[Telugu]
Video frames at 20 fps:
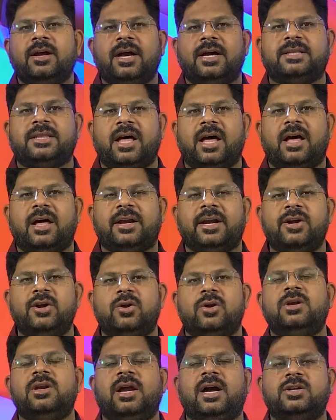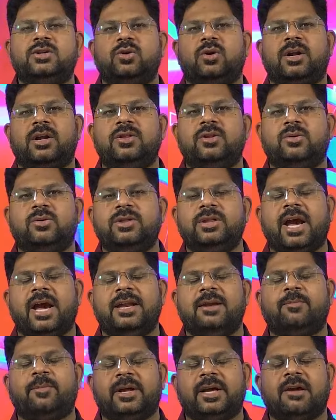గత రెండు రోజులుగా జోరందుకుంది
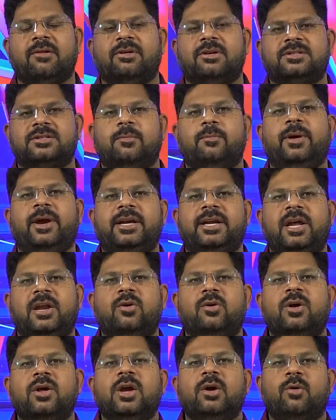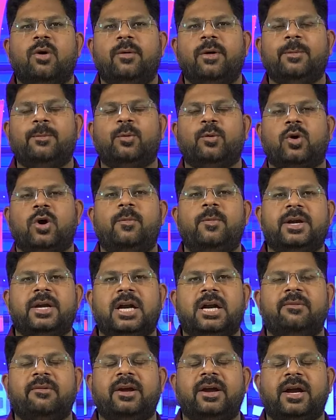ఆయన ఇప్పటికే వరుస భేటీలు ఓవైపు
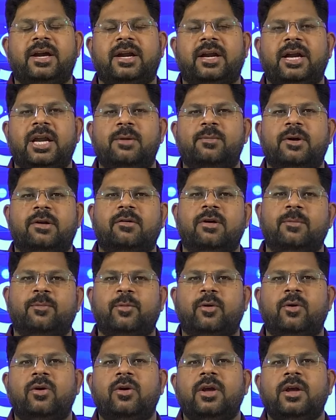కోమటిరెడ్డి వెంకటరెడ్డి మరోవైపు